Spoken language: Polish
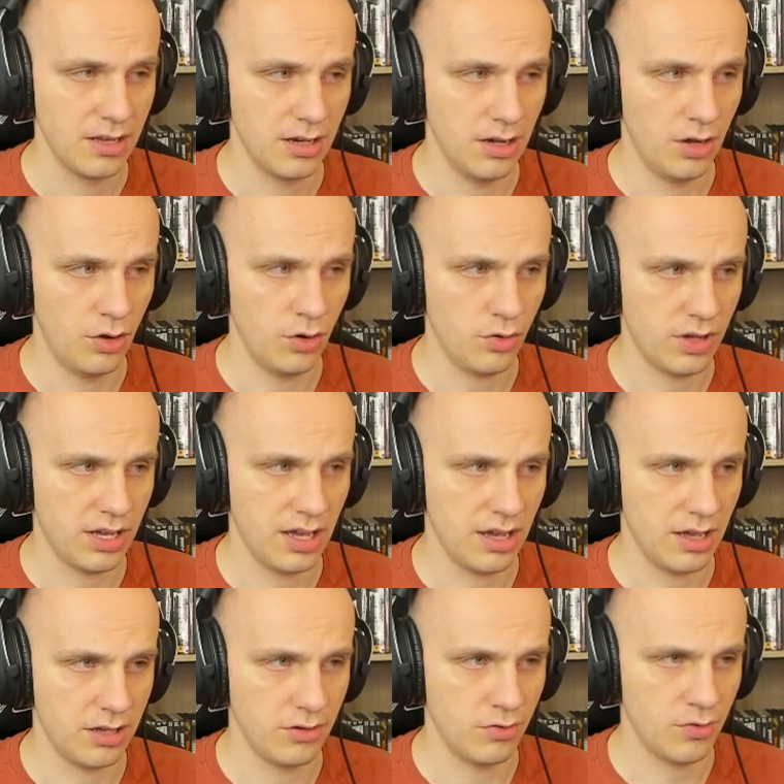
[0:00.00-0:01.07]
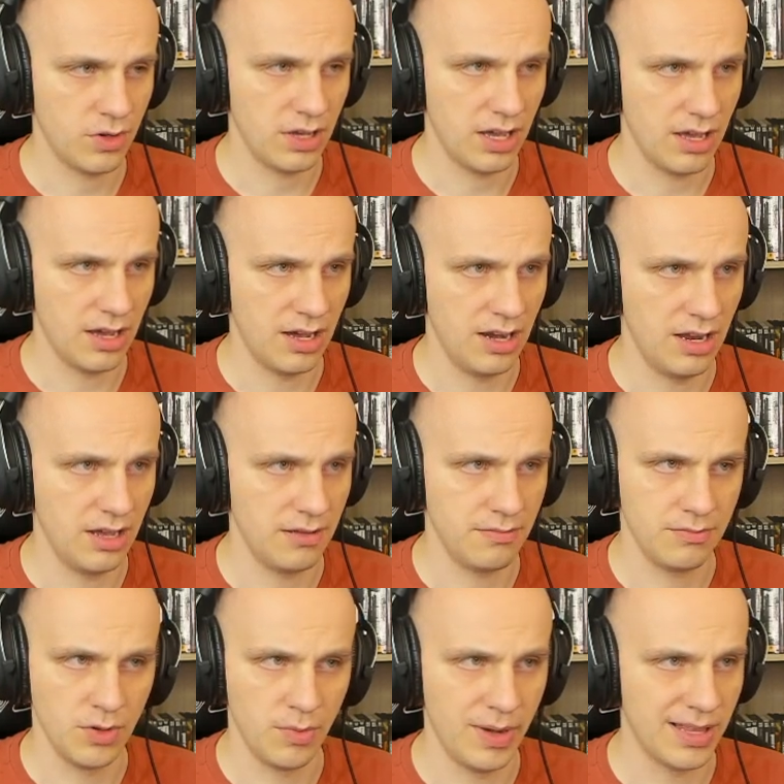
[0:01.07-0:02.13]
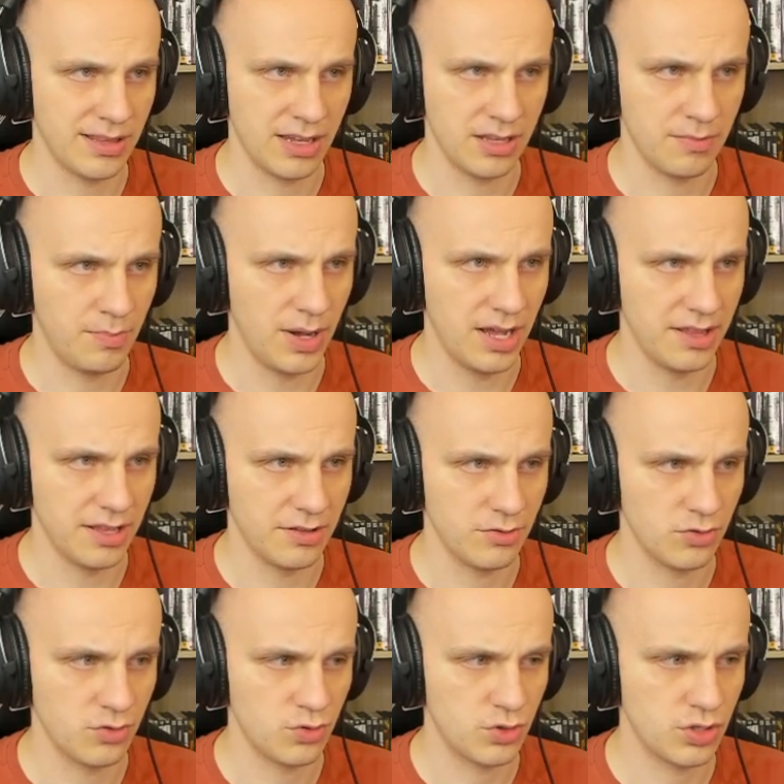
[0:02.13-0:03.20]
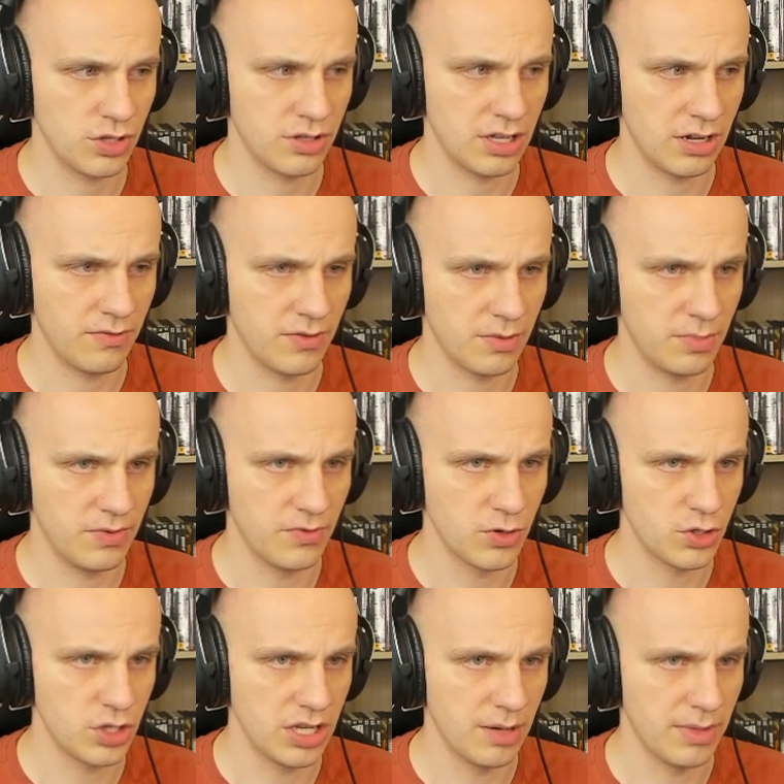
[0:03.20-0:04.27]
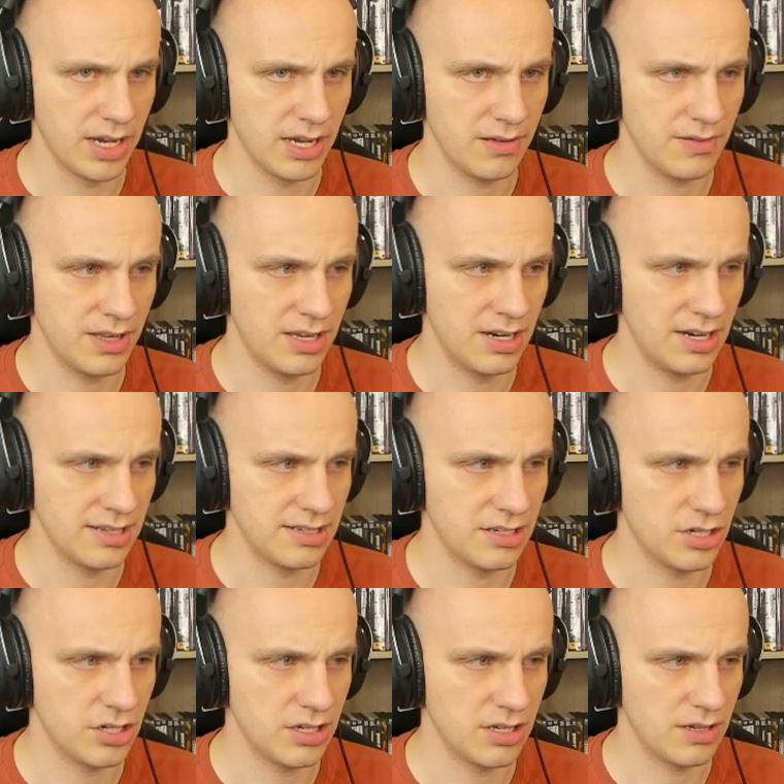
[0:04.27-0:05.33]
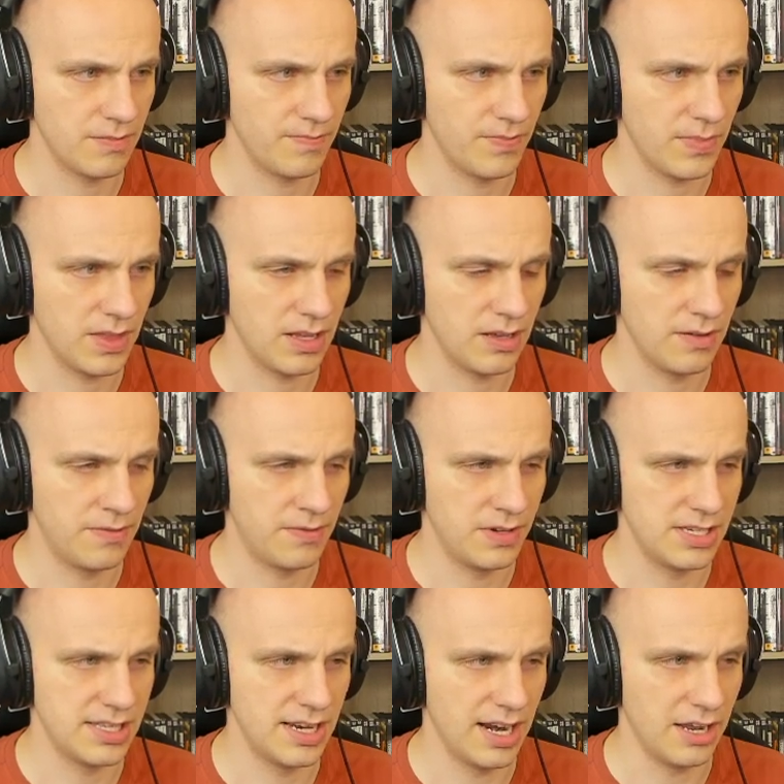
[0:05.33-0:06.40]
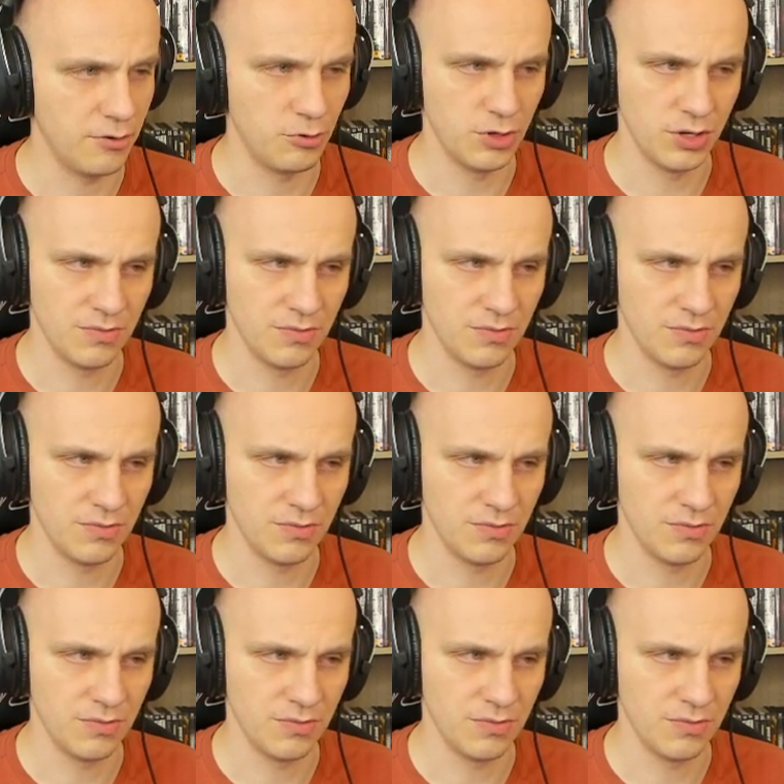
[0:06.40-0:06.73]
Okej, okay, okej, okay, ale no Mountain pada, to już co do tego wątpliwości nie ma. Raz jeszcze mm, freeze dry go.